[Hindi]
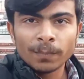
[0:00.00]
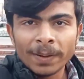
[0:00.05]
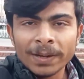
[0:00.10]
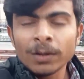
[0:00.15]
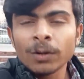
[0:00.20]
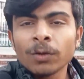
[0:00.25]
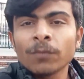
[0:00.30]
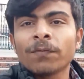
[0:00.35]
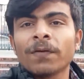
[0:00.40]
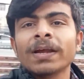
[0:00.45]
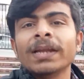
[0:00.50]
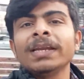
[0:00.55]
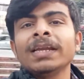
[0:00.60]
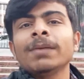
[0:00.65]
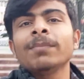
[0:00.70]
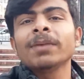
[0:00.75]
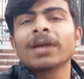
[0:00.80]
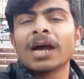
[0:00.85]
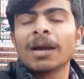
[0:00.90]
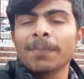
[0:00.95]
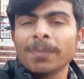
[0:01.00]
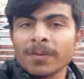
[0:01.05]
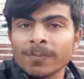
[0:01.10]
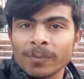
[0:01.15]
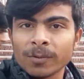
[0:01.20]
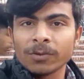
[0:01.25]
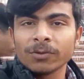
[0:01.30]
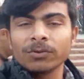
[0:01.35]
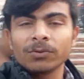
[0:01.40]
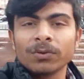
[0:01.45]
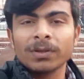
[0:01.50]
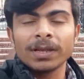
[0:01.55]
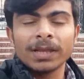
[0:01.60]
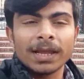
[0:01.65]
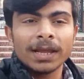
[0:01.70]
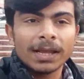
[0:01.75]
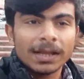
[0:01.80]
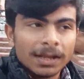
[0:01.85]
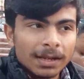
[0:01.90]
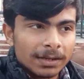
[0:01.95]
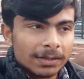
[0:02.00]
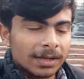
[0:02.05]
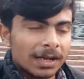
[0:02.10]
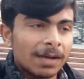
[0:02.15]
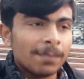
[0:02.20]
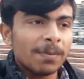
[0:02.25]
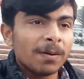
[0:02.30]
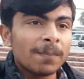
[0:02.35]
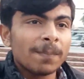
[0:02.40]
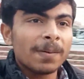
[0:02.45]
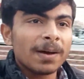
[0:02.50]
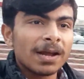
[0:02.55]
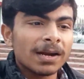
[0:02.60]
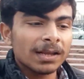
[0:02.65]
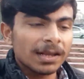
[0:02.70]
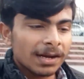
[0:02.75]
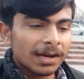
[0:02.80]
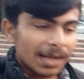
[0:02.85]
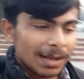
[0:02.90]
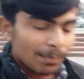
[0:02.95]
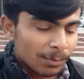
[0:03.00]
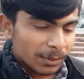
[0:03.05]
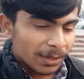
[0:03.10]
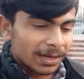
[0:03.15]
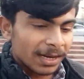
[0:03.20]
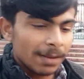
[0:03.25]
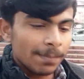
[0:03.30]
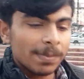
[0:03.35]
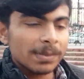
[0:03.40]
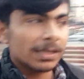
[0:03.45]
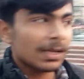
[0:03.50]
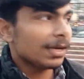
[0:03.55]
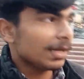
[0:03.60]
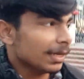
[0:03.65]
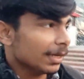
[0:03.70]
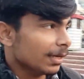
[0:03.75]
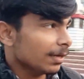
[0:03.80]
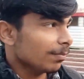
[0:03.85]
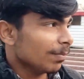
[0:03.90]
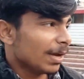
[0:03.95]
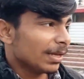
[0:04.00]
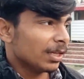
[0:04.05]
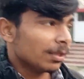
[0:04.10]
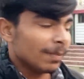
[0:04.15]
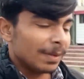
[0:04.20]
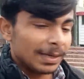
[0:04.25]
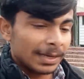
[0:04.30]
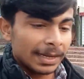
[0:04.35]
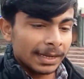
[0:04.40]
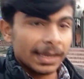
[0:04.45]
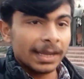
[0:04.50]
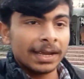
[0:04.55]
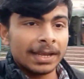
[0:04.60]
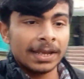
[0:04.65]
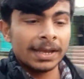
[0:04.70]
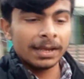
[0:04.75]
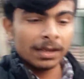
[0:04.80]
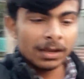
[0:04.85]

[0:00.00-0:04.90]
तो भाई लोग फाइनली हम यहाँ पर पहुँच चुके हैं यहाँ पर पार्क का नाम मुझे नहीं पता लेकिन माजिद भाई लेके आए